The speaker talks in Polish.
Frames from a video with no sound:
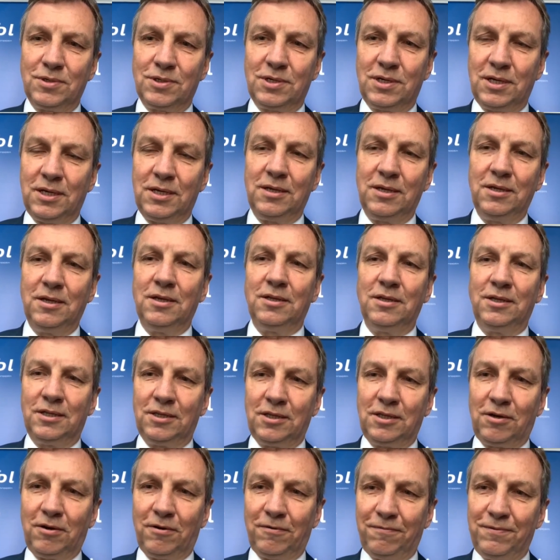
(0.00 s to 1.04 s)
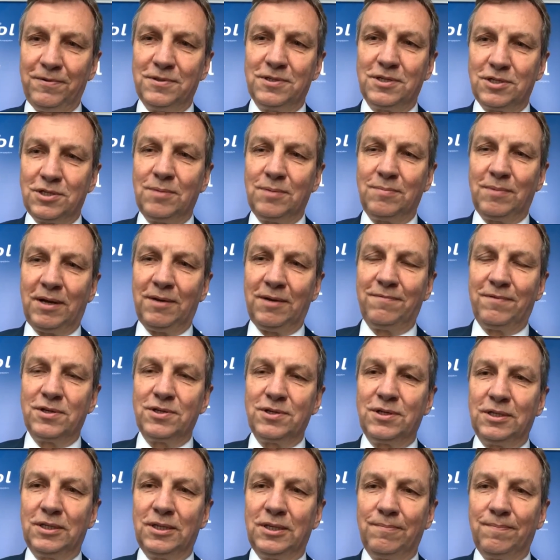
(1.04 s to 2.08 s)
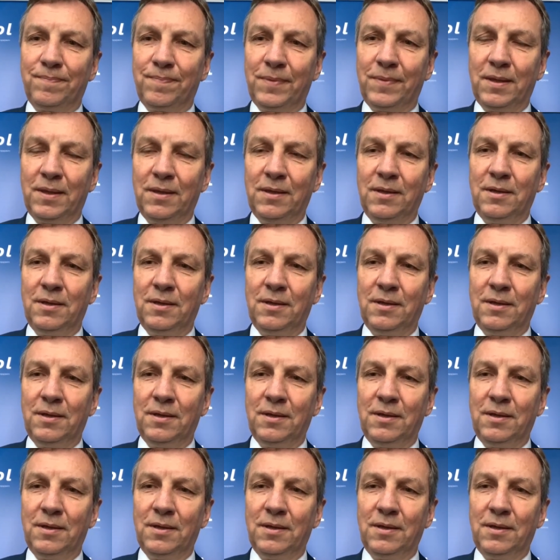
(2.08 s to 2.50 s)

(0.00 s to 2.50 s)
Myślę nie tylko o fizycznym, ale właśnie tym